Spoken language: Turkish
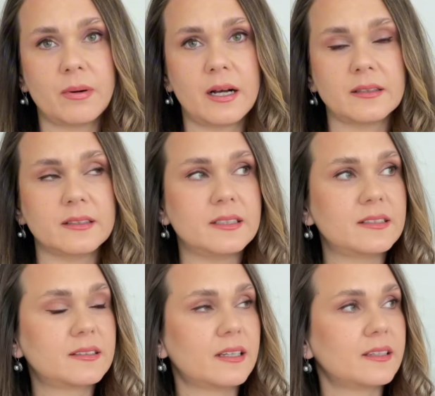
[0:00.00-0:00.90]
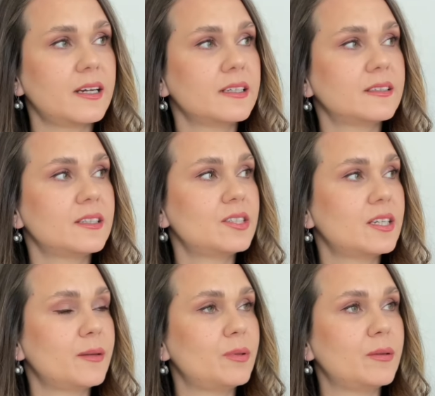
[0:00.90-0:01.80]
bağlıydı insanlar ya da işte
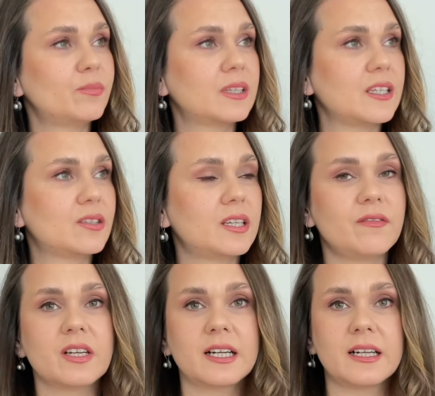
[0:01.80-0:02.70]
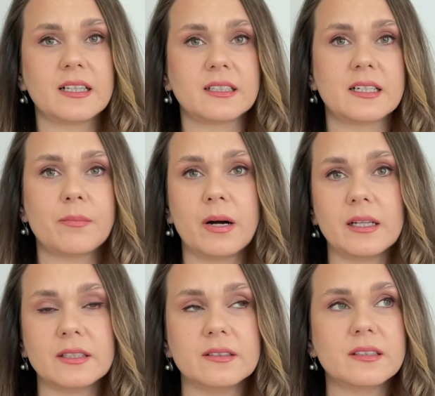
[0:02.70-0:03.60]
ne bileyim TV kanallarına
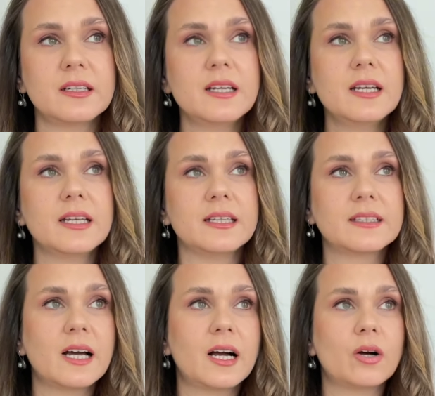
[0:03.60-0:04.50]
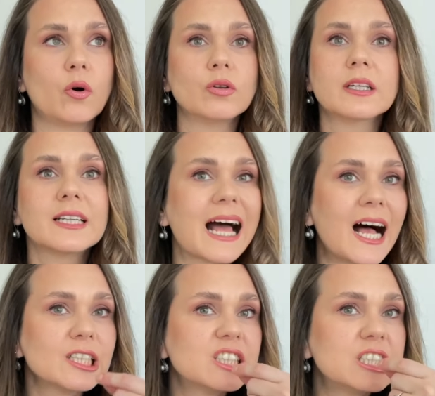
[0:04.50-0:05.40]
bağlıydı ya da onların
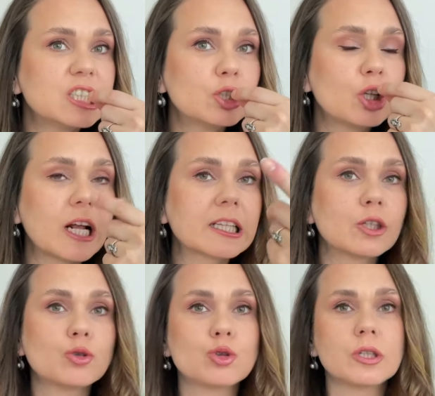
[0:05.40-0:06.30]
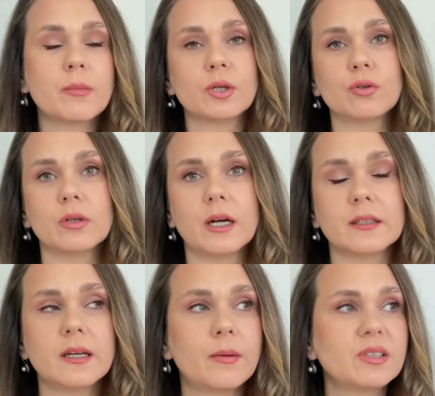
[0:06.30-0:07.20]
ağzlarının dudaklarının ucuna
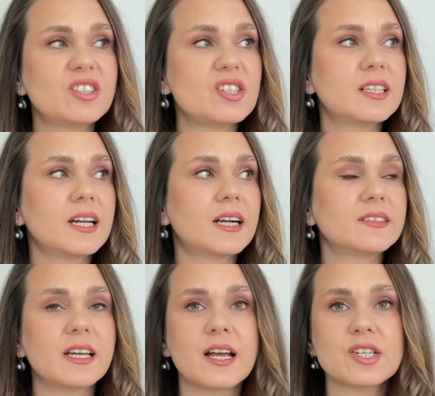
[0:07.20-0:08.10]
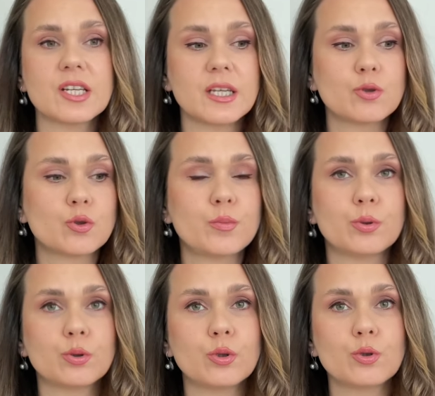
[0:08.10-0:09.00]
bakıyorlardı. Ama dijital artık her şeyi
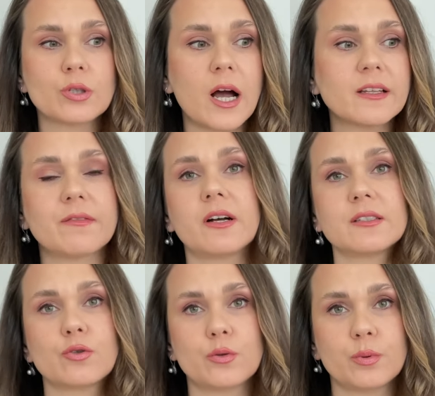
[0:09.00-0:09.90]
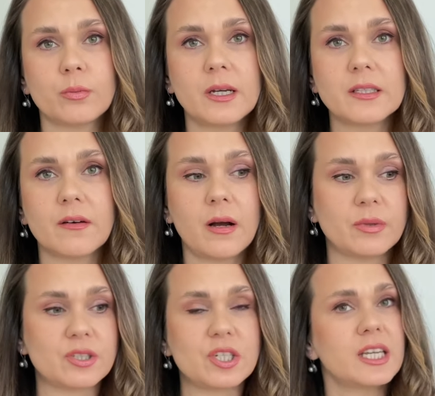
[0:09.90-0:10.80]
süpürdü. Daha da fazla süpürmeye devam
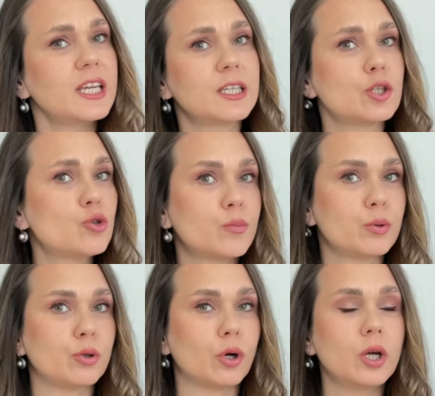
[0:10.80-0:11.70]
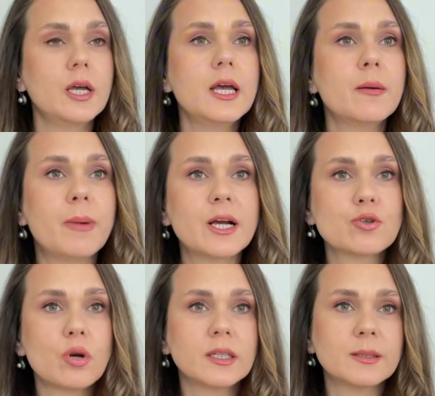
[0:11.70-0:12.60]
edecek. İyi ki de süpürüyor. Ben
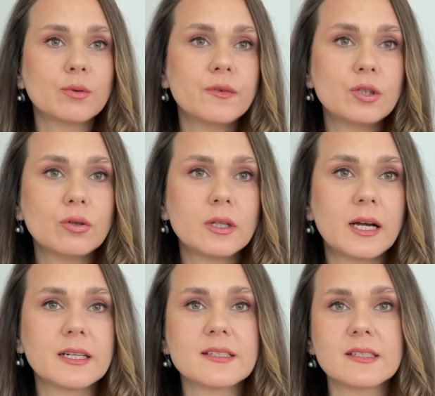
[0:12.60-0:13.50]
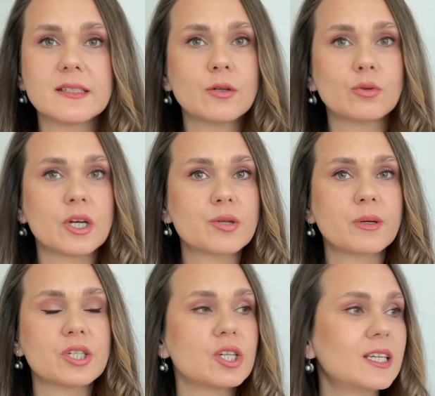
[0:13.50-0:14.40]
şu anda bu videolarla sizlere ulaşmak
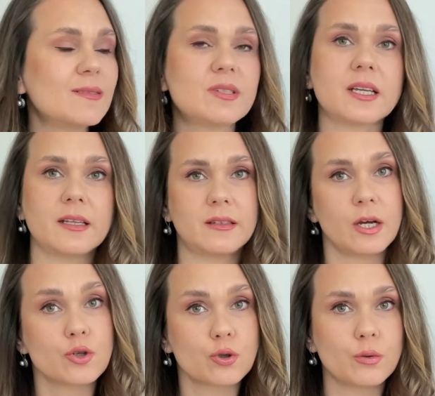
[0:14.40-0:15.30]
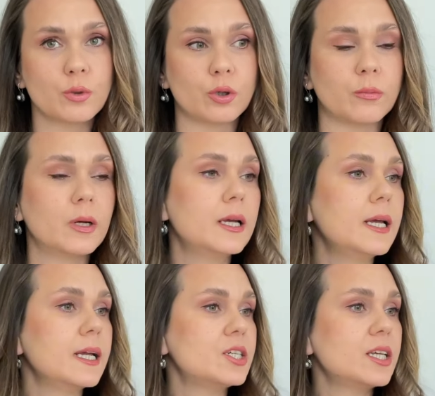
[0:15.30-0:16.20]
için kimseye ihtiyaç duymuyorum.
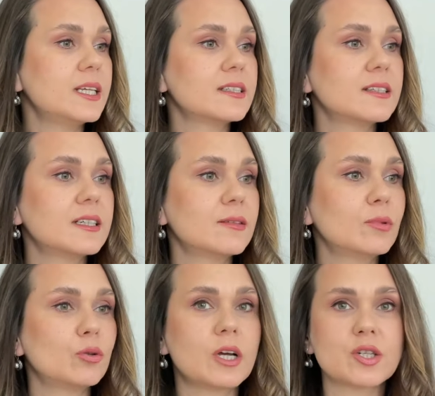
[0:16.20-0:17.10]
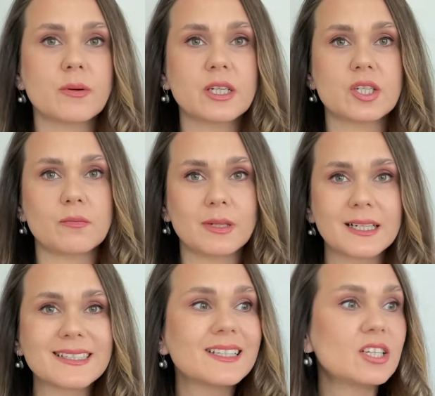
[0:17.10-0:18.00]
İşte yazılarımla ulaşmak için bir
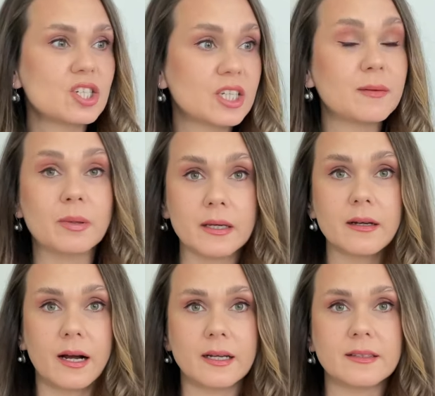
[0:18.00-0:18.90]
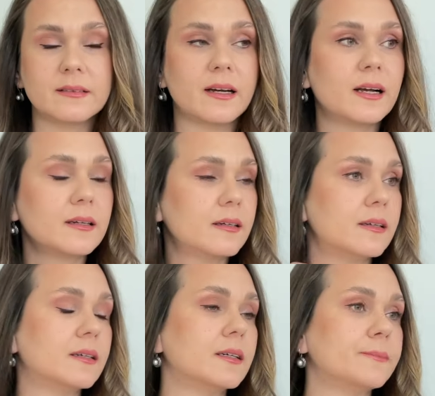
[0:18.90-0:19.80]
gazeteci gibi adeta e,
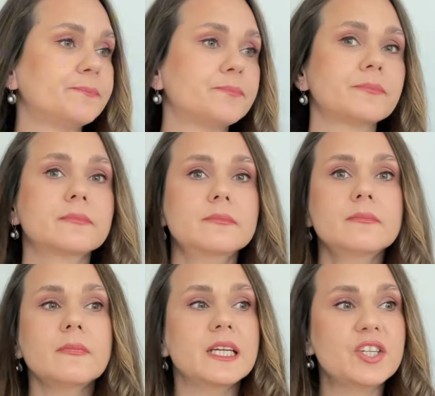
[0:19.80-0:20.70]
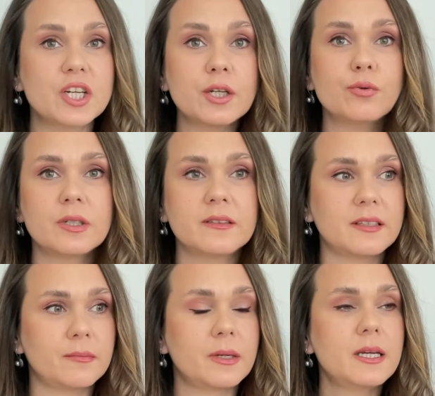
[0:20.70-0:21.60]
içerik
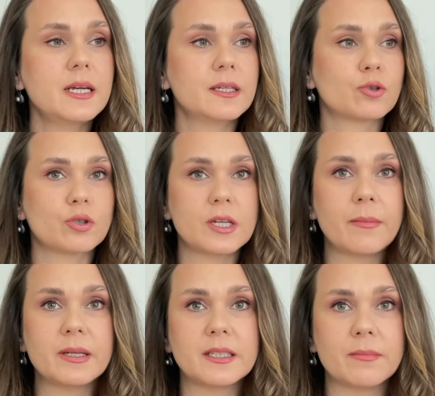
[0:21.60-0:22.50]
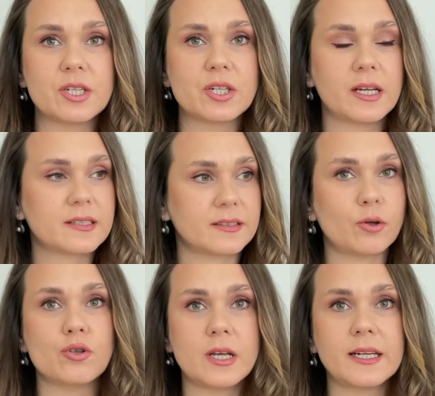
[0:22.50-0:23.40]
ürettiğim sosyal medya mecrasında
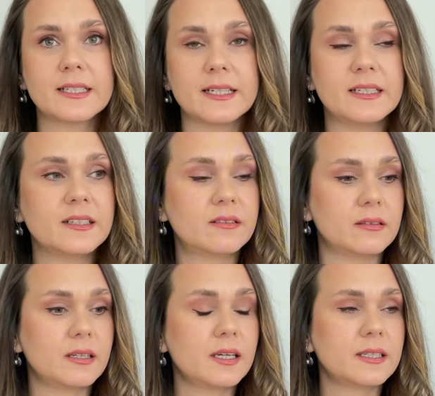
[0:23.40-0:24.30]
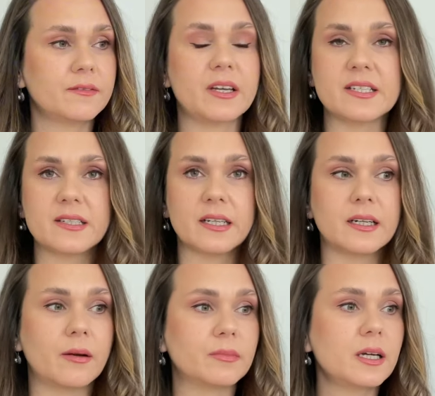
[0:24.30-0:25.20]
özellikle LinkedIn'de ve
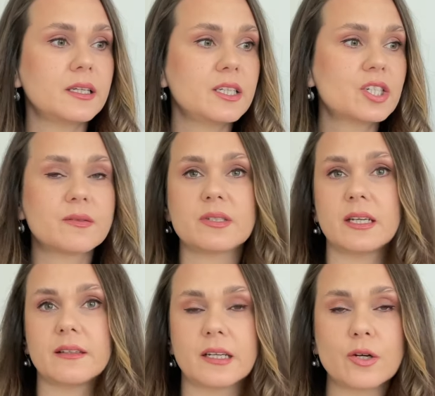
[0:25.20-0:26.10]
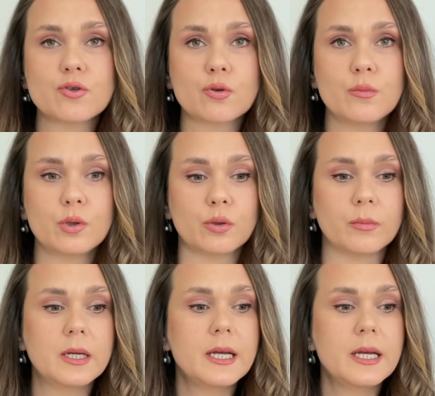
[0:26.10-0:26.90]
Instagram'da hiç kimseye ihtiyaç duymuyorum.